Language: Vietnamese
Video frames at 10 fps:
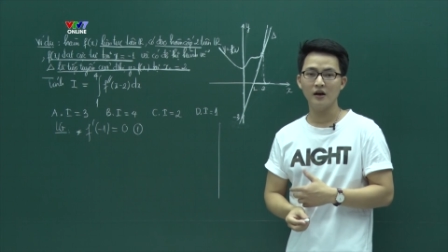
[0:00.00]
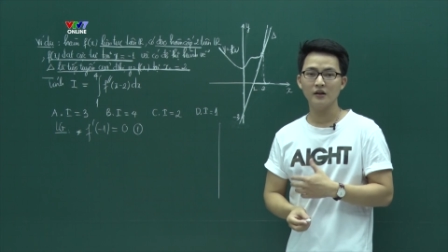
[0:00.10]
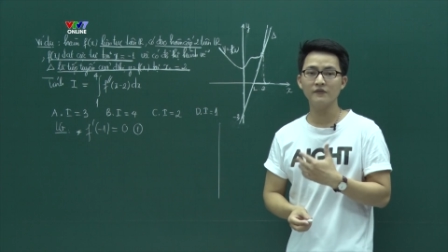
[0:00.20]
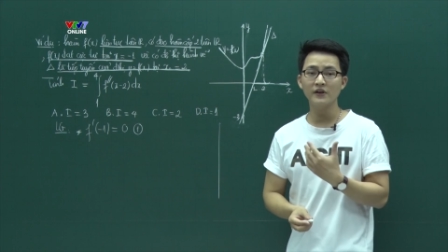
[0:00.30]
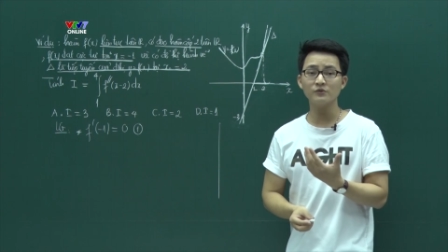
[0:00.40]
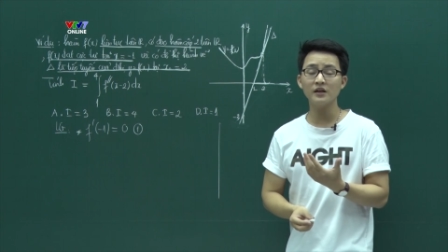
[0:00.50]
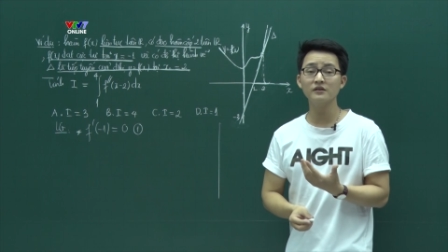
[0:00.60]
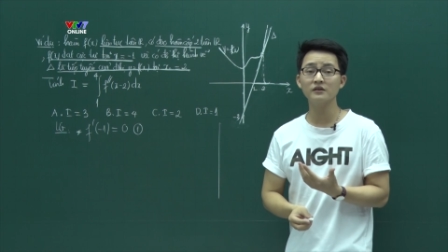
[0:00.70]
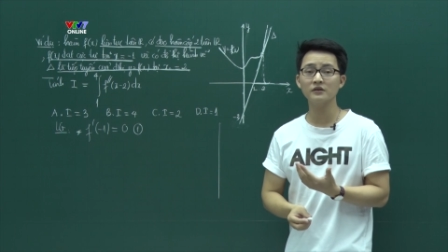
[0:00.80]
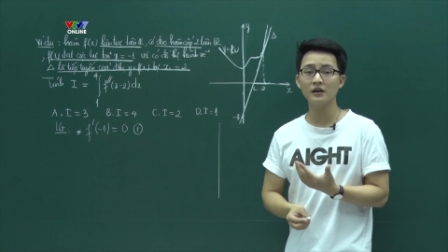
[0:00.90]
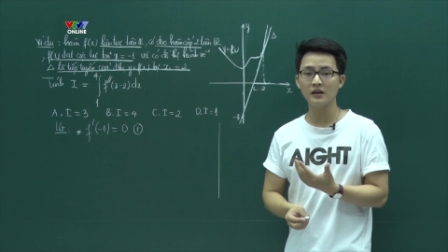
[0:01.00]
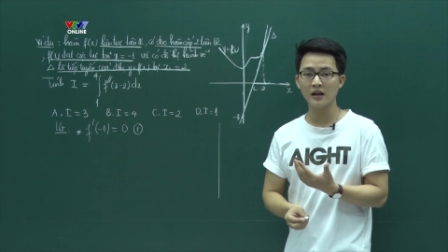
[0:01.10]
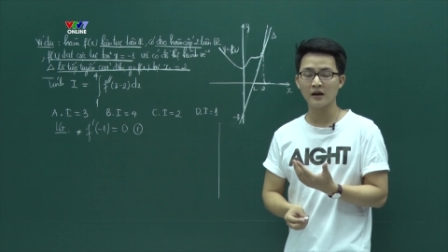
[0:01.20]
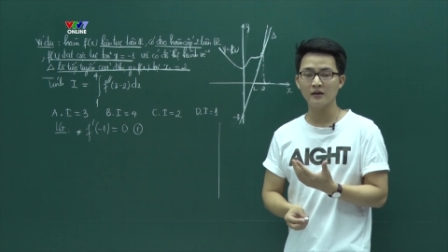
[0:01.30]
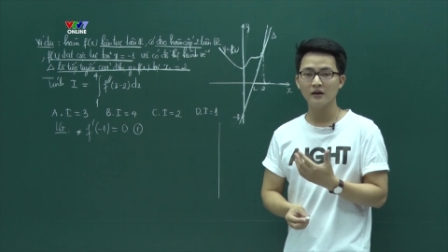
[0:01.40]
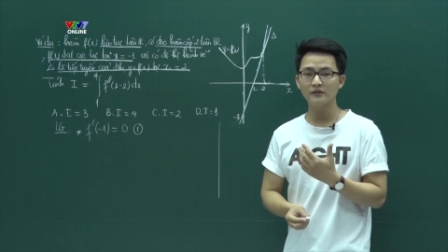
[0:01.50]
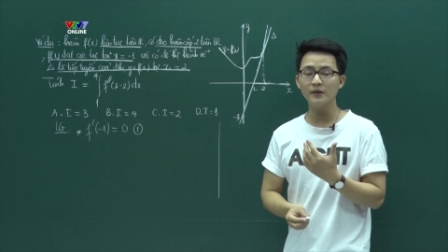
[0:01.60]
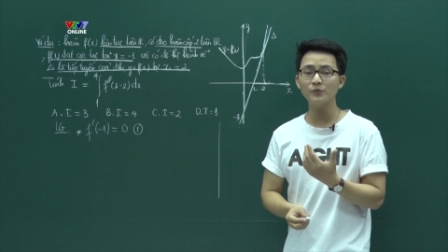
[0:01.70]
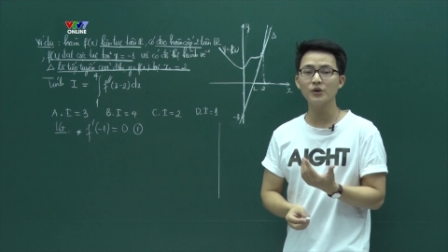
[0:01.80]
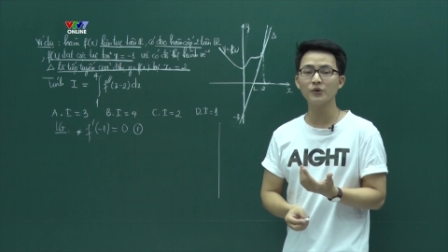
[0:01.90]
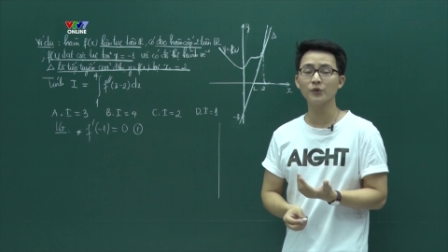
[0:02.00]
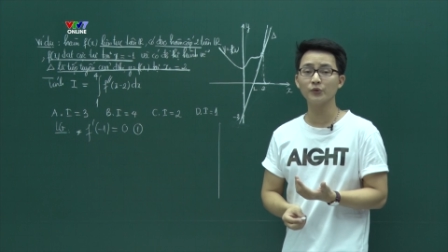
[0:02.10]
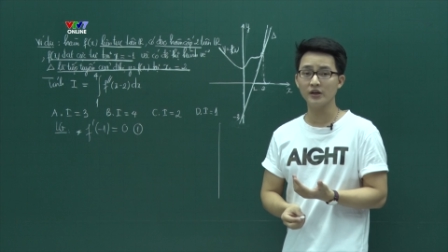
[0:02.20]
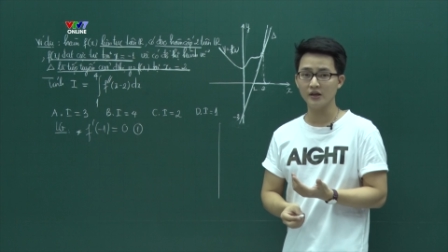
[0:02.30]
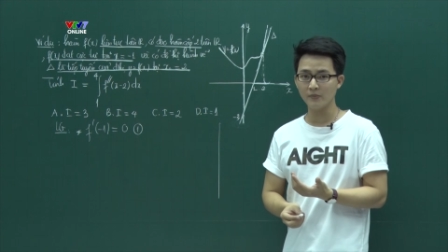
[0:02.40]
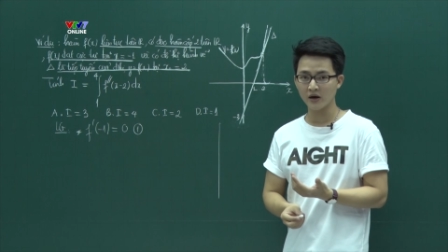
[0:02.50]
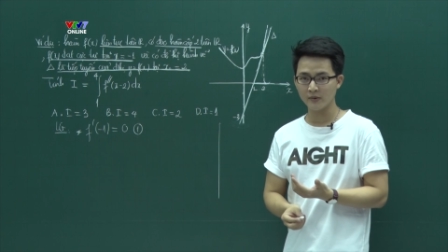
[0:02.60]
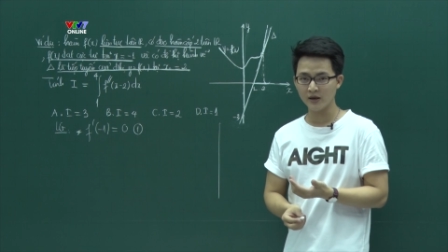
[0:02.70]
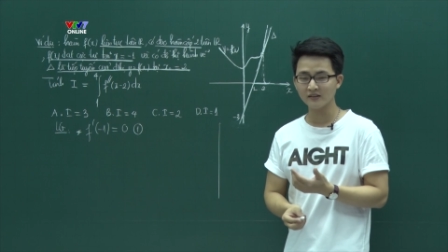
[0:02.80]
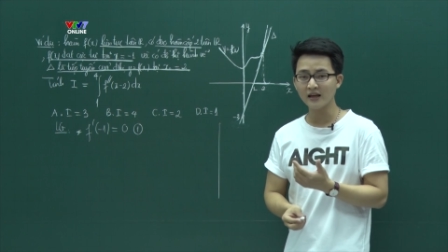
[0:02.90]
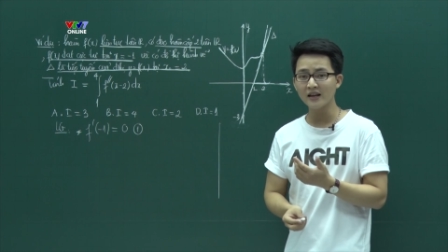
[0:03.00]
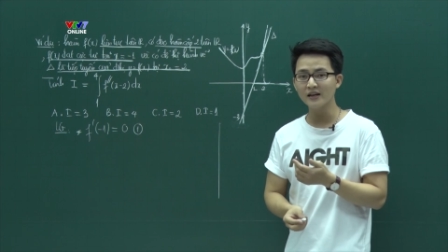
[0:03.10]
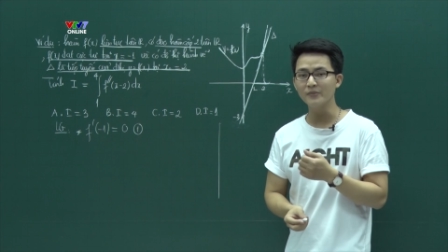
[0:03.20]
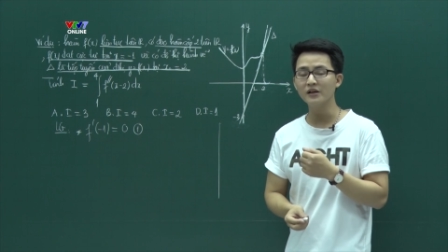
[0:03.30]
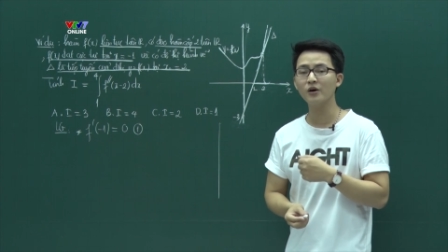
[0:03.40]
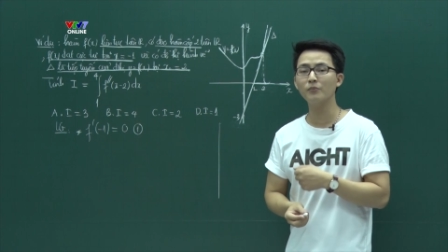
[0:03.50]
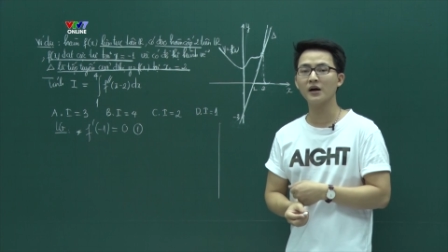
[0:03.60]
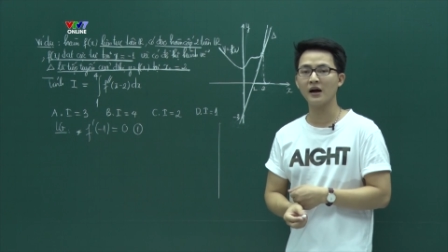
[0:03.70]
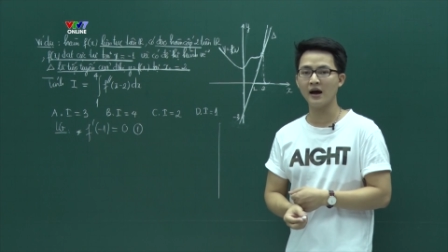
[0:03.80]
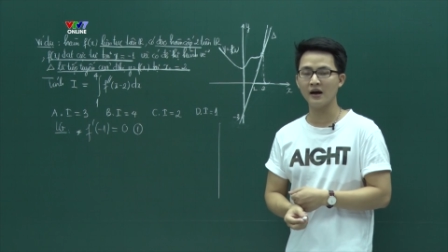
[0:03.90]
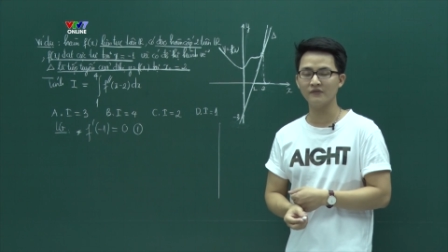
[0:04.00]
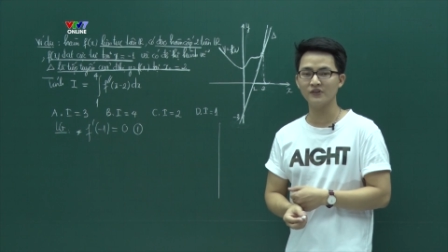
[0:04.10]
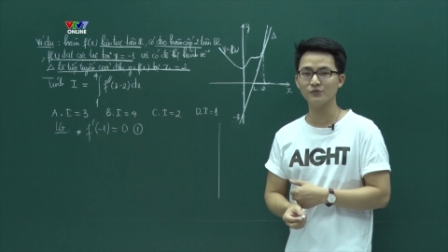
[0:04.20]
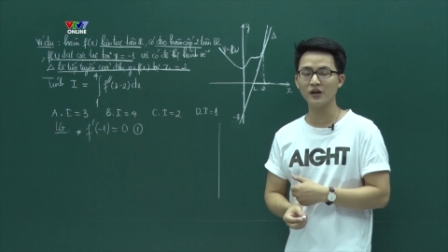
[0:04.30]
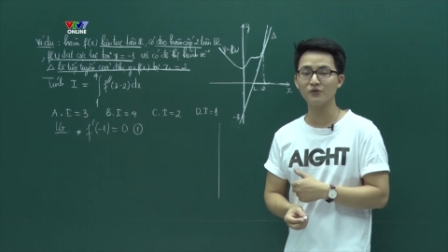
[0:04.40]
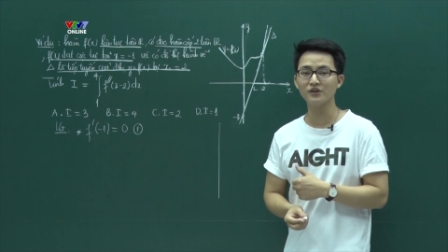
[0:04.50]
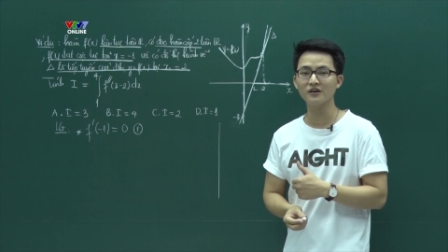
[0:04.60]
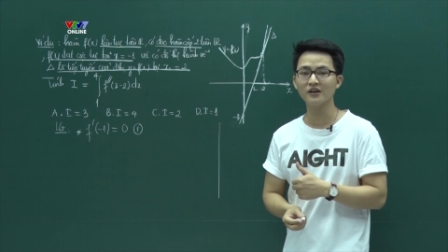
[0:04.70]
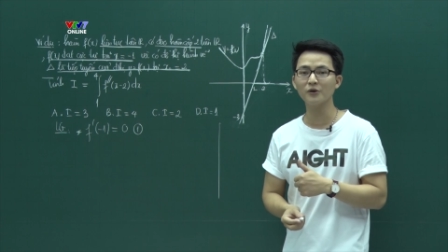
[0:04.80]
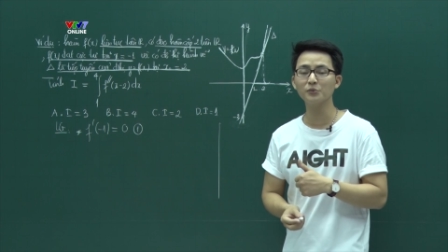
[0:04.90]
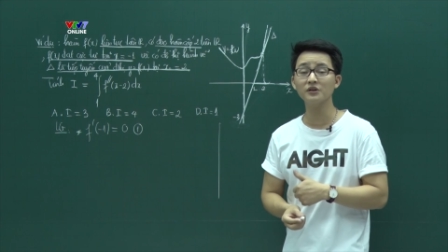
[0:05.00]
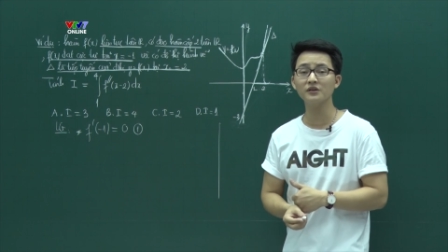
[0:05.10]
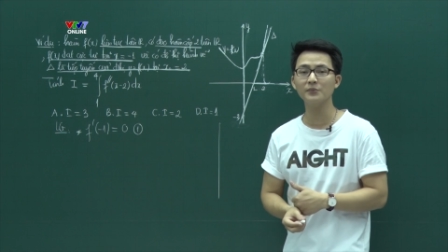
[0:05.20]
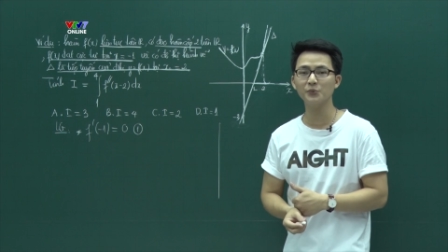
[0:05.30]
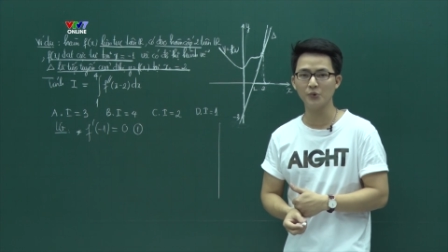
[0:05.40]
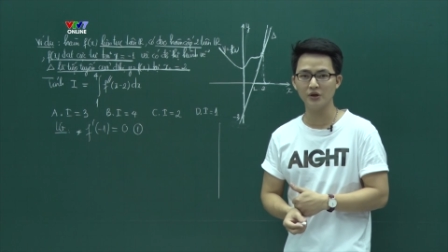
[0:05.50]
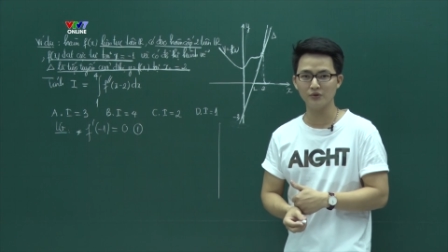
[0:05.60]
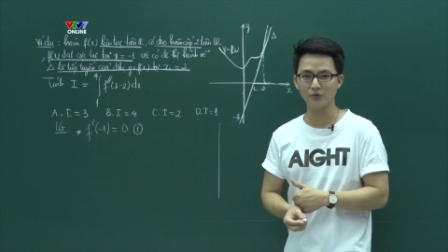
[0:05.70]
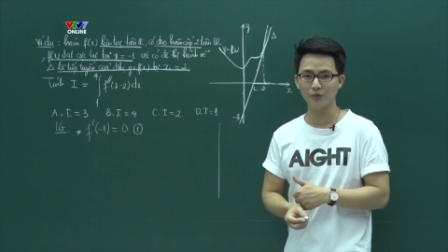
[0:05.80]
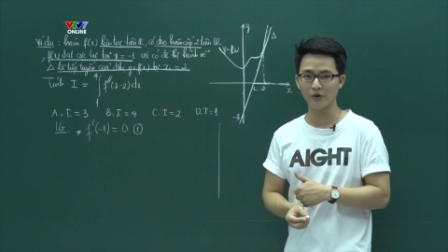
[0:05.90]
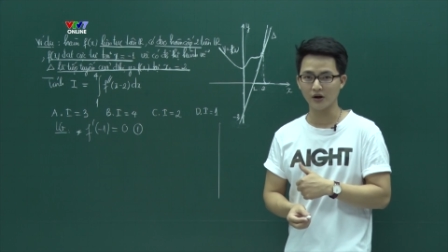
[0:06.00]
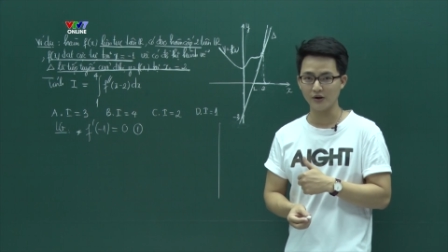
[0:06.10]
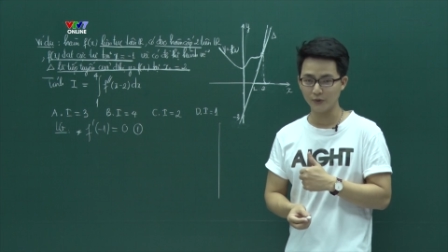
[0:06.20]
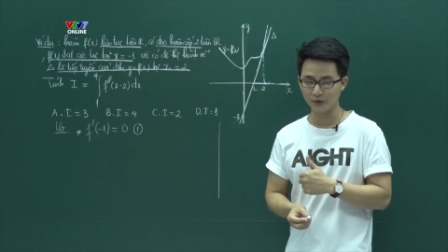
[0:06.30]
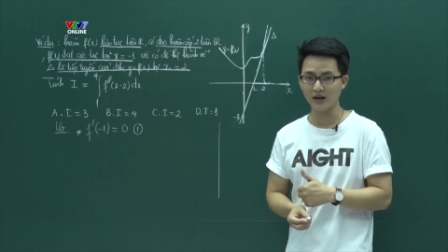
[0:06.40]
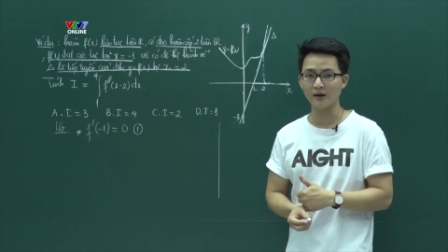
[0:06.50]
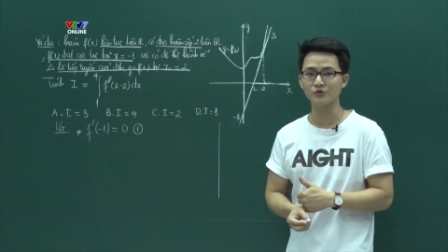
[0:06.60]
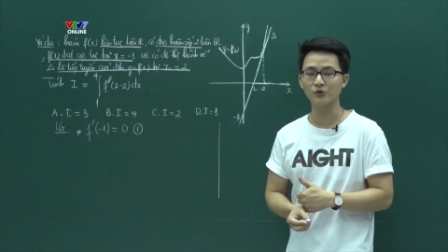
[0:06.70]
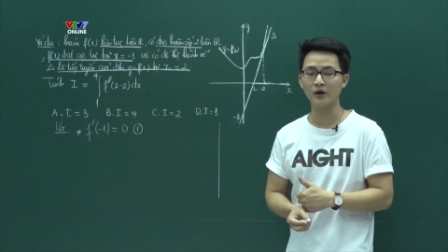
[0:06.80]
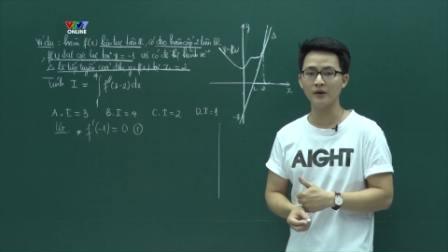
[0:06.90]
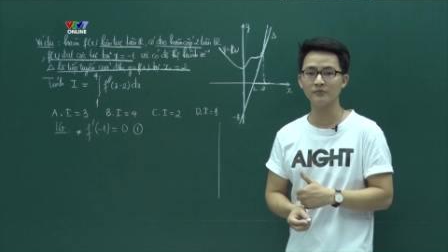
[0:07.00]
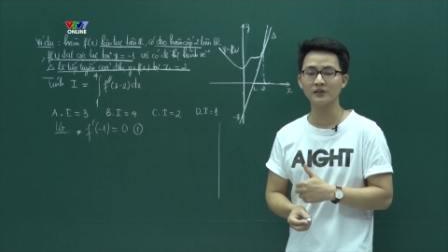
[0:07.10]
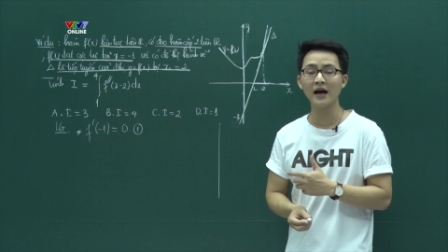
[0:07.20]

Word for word: Như vậy chúng ta nhớ cho thầy là tiếp tuyến của đồ thị y bằng fx tại điểm x0 bằng 2 thì chúng ta có nhớ cái công thức tiếp tuyến của cái đồ thị hàm số f